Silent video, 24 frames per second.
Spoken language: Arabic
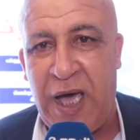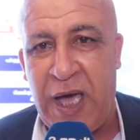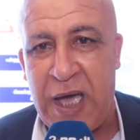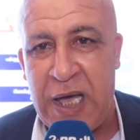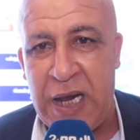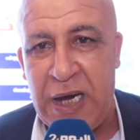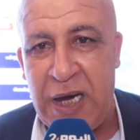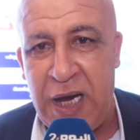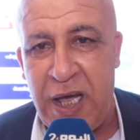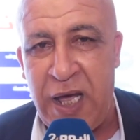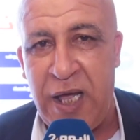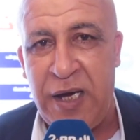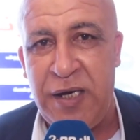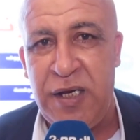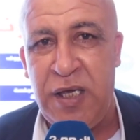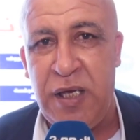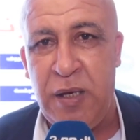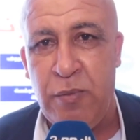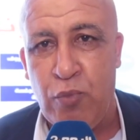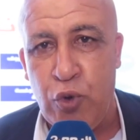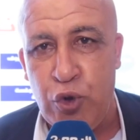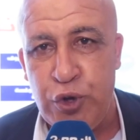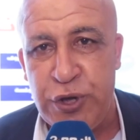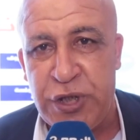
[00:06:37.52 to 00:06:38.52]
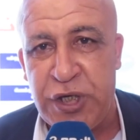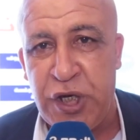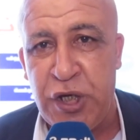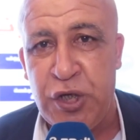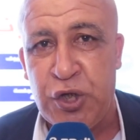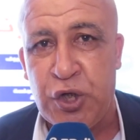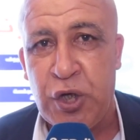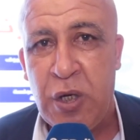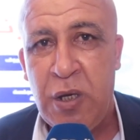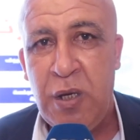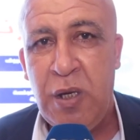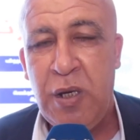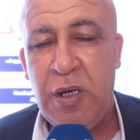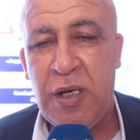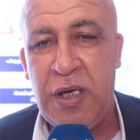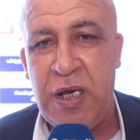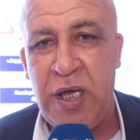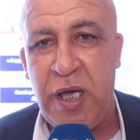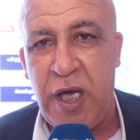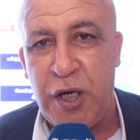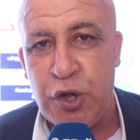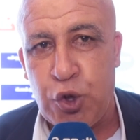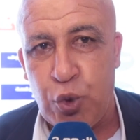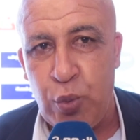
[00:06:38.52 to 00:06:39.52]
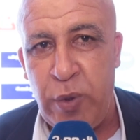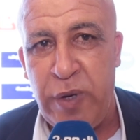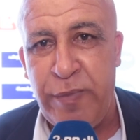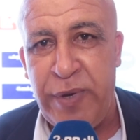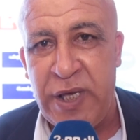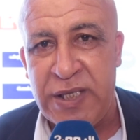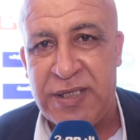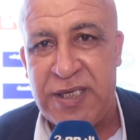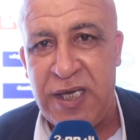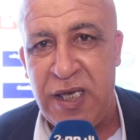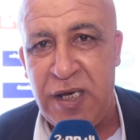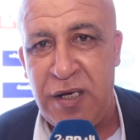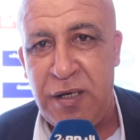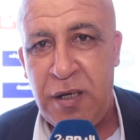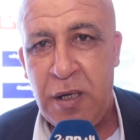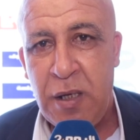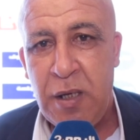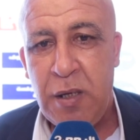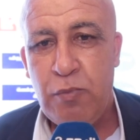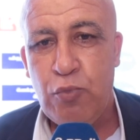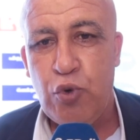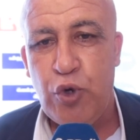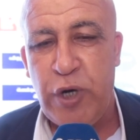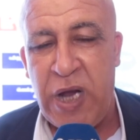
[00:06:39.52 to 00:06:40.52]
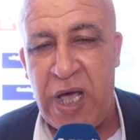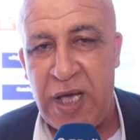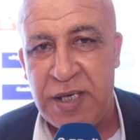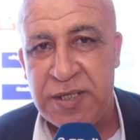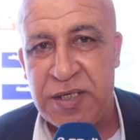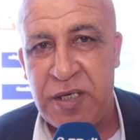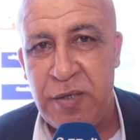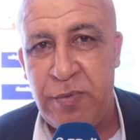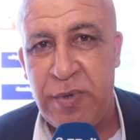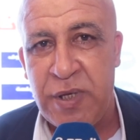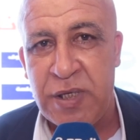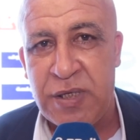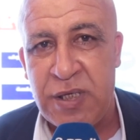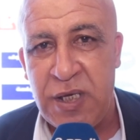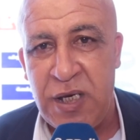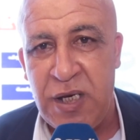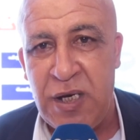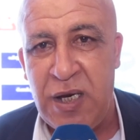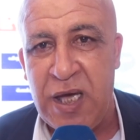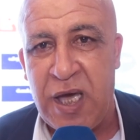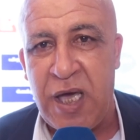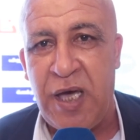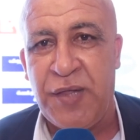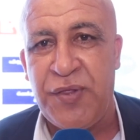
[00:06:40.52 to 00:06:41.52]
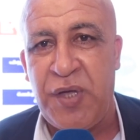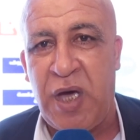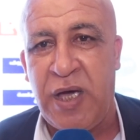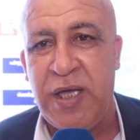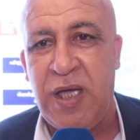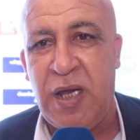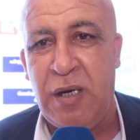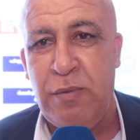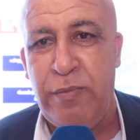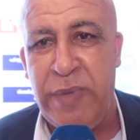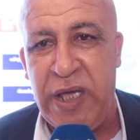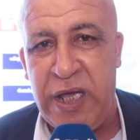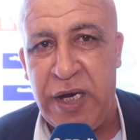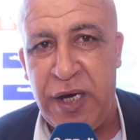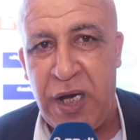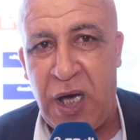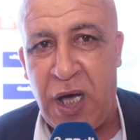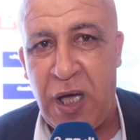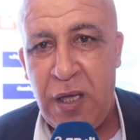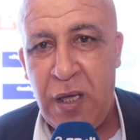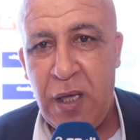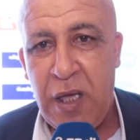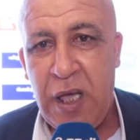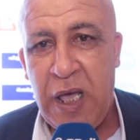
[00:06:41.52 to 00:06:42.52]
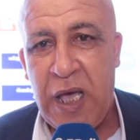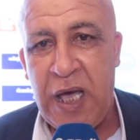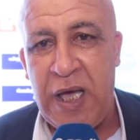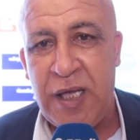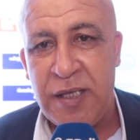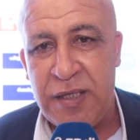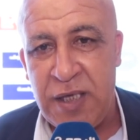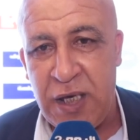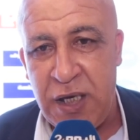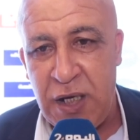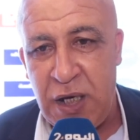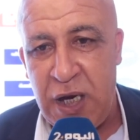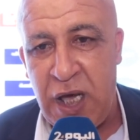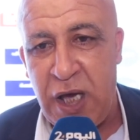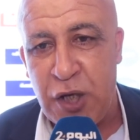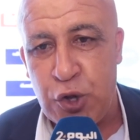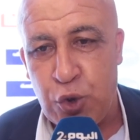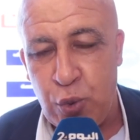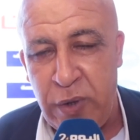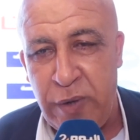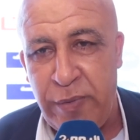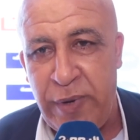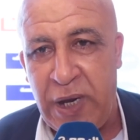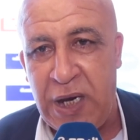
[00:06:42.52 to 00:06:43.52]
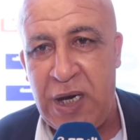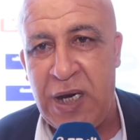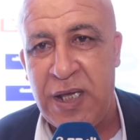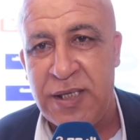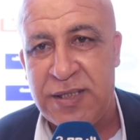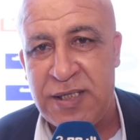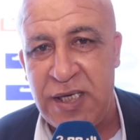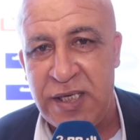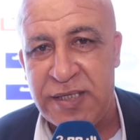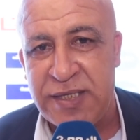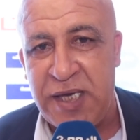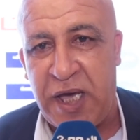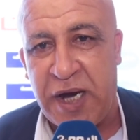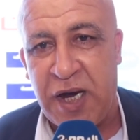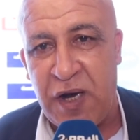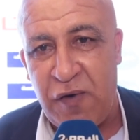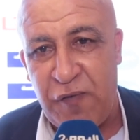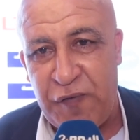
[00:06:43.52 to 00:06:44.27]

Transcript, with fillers: عقلاني منتج لأجوبة مناسبة لقضايا المهنة هذه الأجوبة التي ترى